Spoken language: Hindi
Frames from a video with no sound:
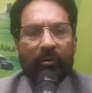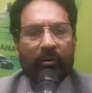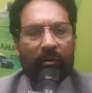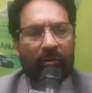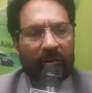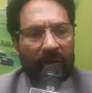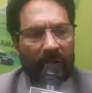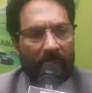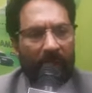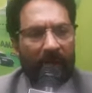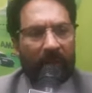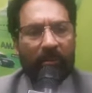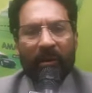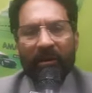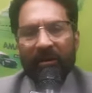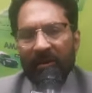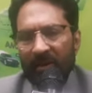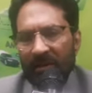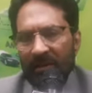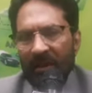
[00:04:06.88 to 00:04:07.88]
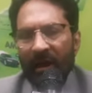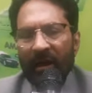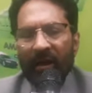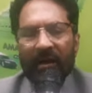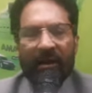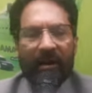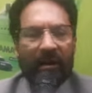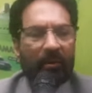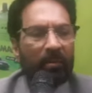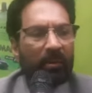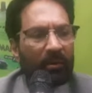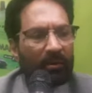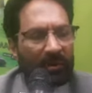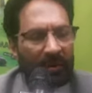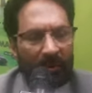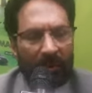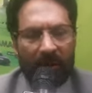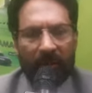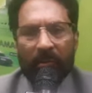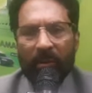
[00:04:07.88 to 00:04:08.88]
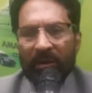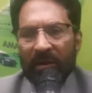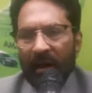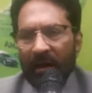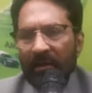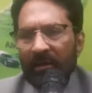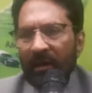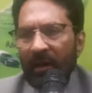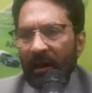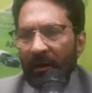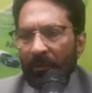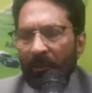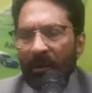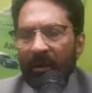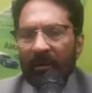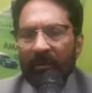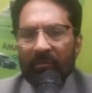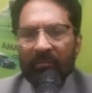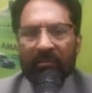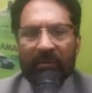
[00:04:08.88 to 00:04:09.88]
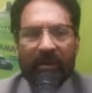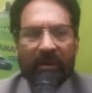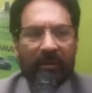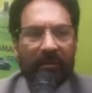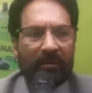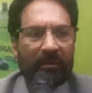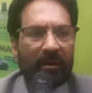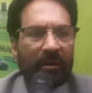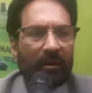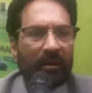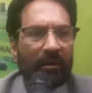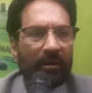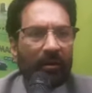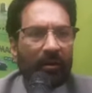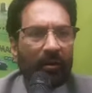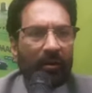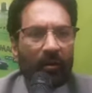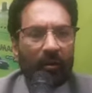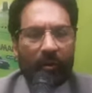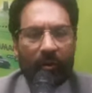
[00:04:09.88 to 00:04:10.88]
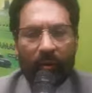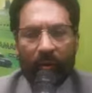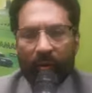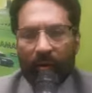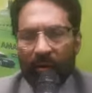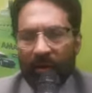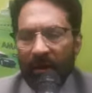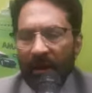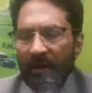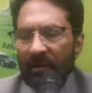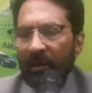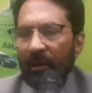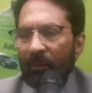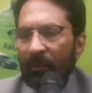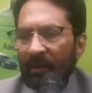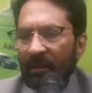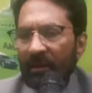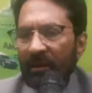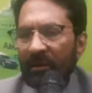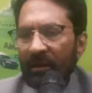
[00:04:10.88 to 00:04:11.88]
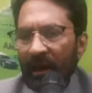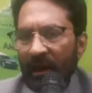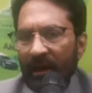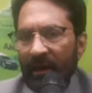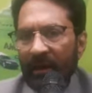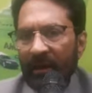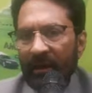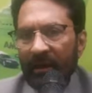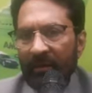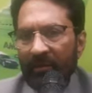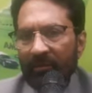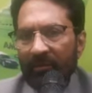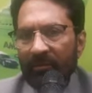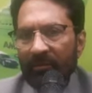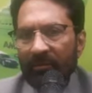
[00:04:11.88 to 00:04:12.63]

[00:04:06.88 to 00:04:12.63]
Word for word: तो उसके बाद 25 लाख किए फिर उसके बाद 50 लाख पर उन्होंने रजामंदी जाहिर की